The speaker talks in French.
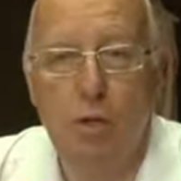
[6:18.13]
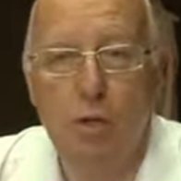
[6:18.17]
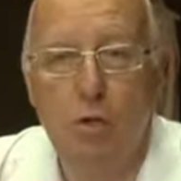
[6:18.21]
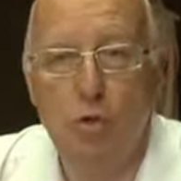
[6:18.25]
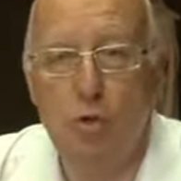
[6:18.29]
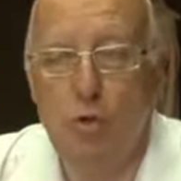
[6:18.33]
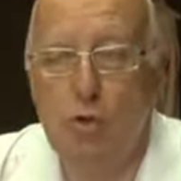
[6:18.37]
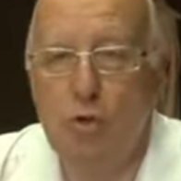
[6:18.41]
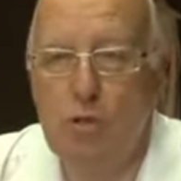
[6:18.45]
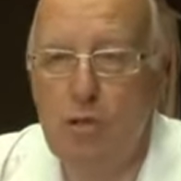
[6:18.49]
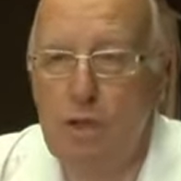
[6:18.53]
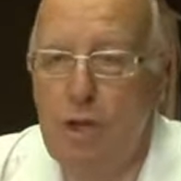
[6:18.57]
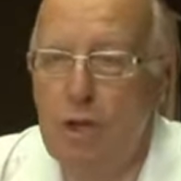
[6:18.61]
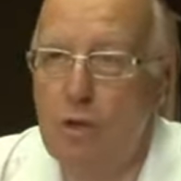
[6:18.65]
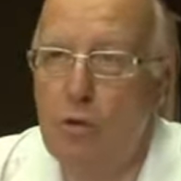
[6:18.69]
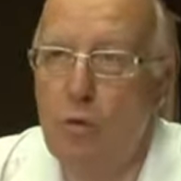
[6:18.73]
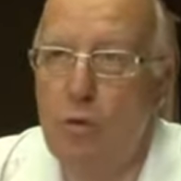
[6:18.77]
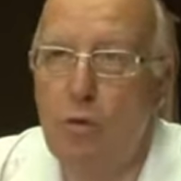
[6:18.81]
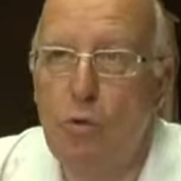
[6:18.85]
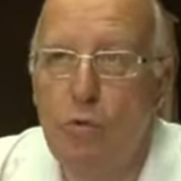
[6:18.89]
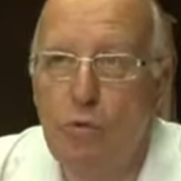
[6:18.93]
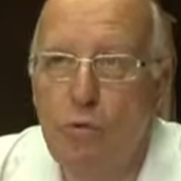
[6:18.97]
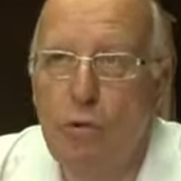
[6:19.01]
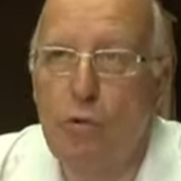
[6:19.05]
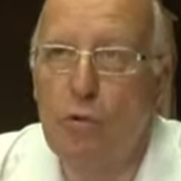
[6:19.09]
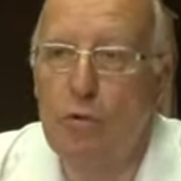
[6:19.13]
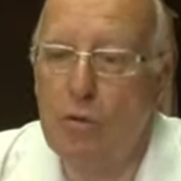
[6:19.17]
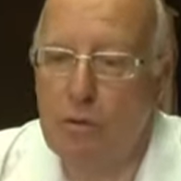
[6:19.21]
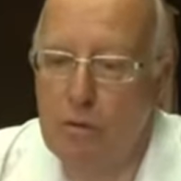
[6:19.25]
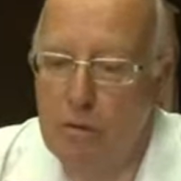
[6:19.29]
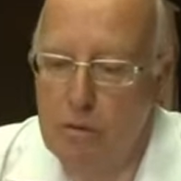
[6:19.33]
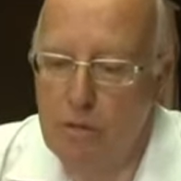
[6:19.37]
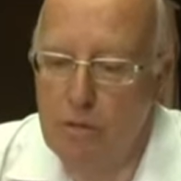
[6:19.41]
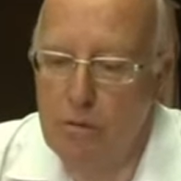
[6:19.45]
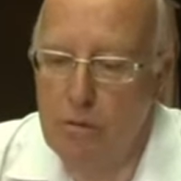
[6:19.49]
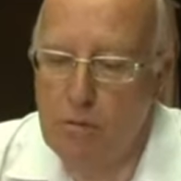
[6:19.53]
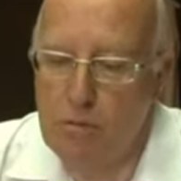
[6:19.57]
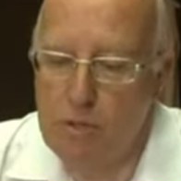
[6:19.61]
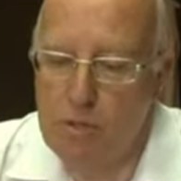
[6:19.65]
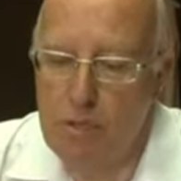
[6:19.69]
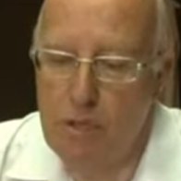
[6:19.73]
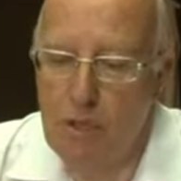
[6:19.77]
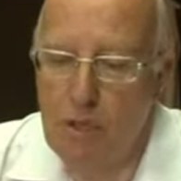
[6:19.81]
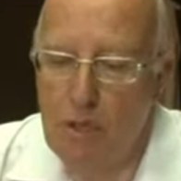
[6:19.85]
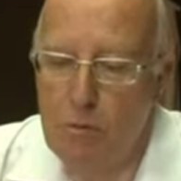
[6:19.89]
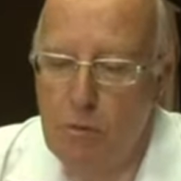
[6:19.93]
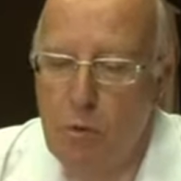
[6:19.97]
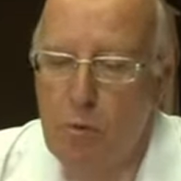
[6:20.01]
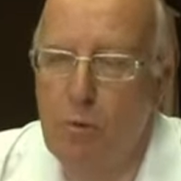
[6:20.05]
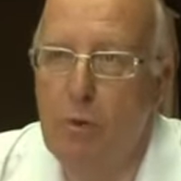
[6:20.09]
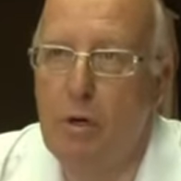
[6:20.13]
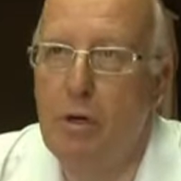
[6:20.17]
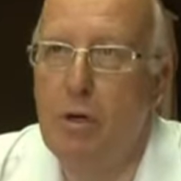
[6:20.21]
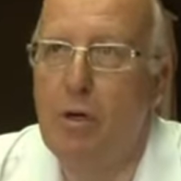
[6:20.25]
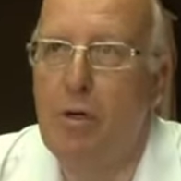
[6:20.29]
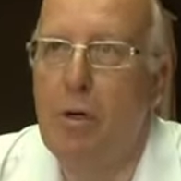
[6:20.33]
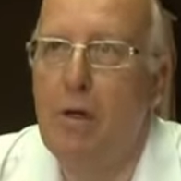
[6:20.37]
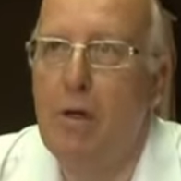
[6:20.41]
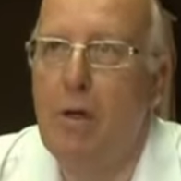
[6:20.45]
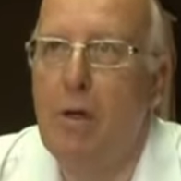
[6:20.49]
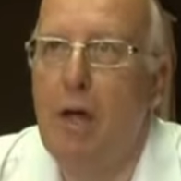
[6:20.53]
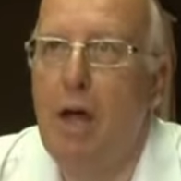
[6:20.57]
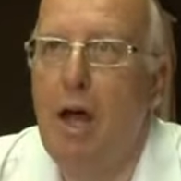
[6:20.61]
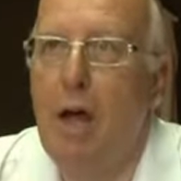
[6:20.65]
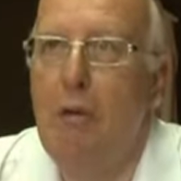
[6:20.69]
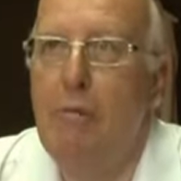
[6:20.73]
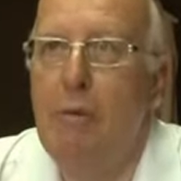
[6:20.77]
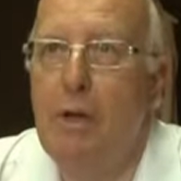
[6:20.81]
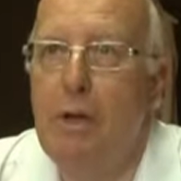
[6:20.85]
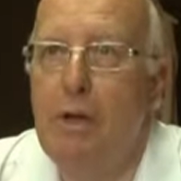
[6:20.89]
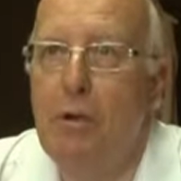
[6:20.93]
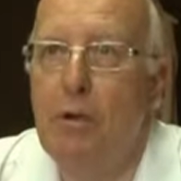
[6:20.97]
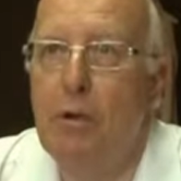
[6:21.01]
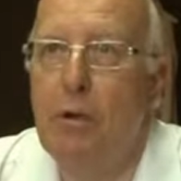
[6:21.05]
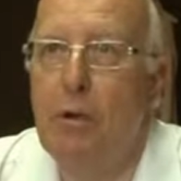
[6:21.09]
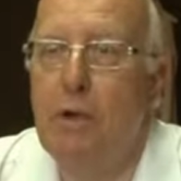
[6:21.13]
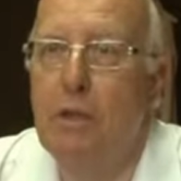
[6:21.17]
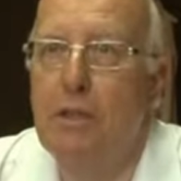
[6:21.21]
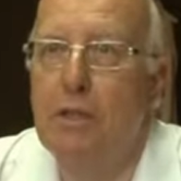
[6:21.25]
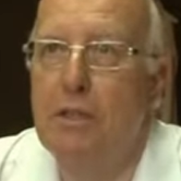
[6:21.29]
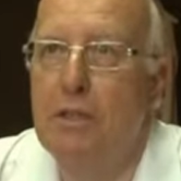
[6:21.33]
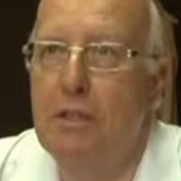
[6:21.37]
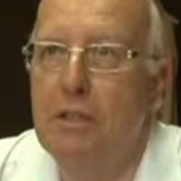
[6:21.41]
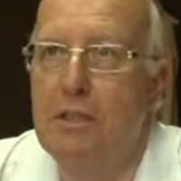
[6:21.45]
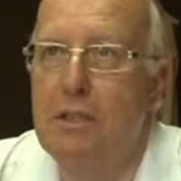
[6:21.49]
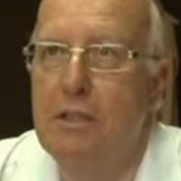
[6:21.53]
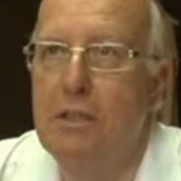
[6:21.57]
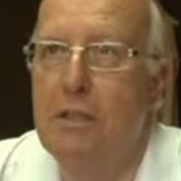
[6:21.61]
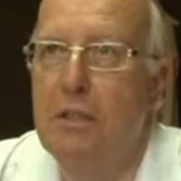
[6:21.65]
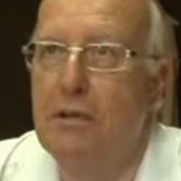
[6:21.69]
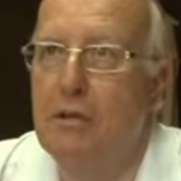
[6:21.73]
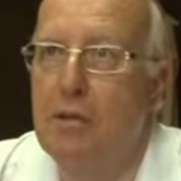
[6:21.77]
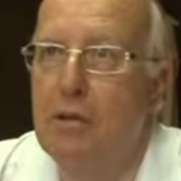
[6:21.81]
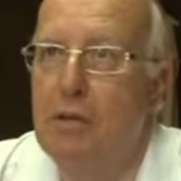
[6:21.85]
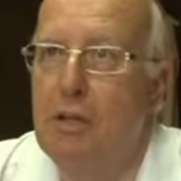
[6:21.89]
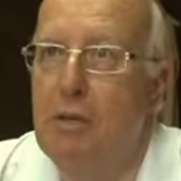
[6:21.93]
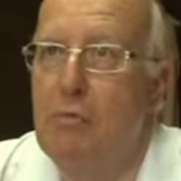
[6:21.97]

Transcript: Ceci a euh, considérablement amélioré, je vais dire,